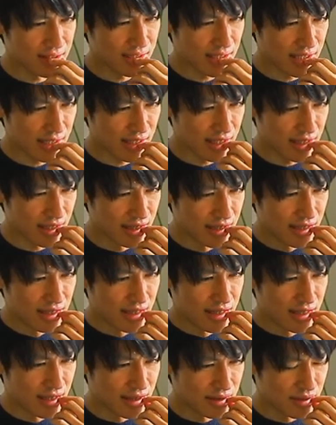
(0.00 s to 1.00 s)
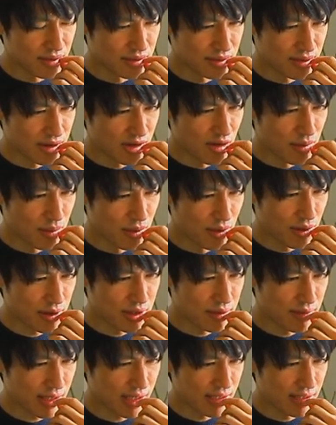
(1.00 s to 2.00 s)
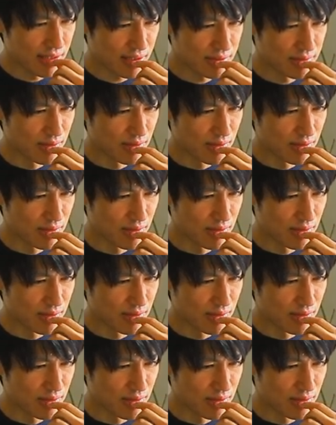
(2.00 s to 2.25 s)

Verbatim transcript: て、それを申し訳な